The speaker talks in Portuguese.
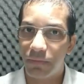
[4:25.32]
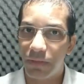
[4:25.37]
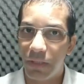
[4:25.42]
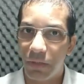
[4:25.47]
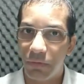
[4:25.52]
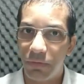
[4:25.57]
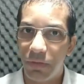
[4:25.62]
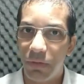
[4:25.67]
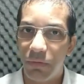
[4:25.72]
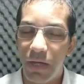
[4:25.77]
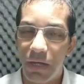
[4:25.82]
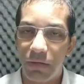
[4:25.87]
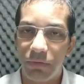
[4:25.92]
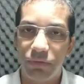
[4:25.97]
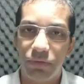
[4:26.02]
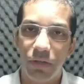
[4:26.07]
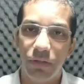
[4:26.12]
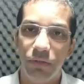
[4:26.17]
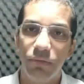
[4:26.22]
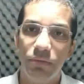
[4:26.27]
É o teu ego.
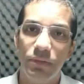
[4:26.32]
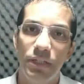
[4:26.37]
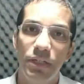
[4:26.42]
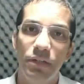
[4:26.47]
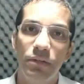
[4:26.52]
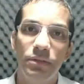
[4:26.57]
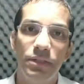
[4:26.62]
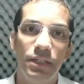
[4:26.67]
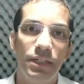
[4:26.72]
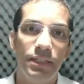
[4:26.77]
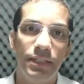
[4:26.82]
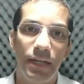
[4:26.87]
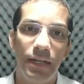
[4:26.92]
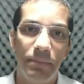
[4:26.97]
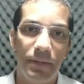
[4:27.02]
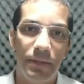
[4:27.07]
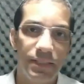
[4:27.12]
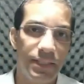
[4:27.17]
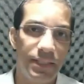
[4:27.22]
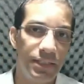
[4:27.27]
Só que o Deus, ele tem a
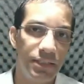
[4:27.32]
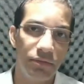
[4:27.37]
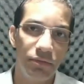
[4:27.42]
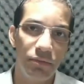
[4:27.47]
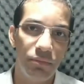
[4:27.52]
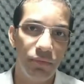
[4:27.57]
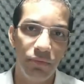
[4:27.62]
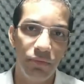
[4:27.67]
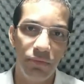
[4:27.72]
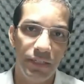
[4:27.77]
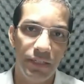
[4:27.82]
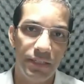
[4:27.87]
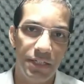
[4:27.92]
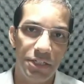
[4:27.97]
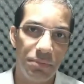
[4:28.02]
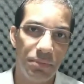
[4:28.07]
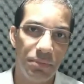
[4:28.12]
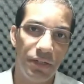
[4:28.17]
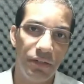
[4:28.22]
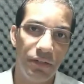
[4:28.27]
paciência do mundo. Ele está
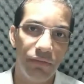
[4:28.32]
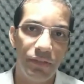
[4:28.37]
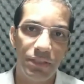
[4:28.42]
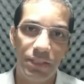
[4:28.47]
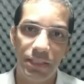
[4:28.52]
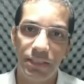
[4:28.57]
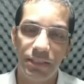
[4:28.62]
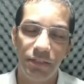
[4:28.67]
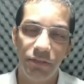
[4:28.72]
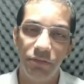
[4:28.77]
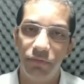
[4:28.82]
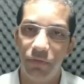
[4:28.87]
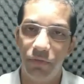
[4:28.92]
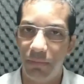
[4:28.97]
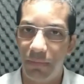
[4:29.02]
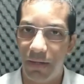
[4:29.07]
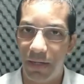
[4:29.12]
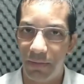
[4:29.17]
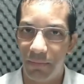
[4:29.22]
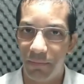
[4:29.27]
esperando você se
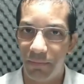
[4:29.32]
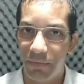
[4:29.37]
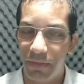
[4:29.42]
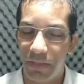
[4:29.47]
transformar.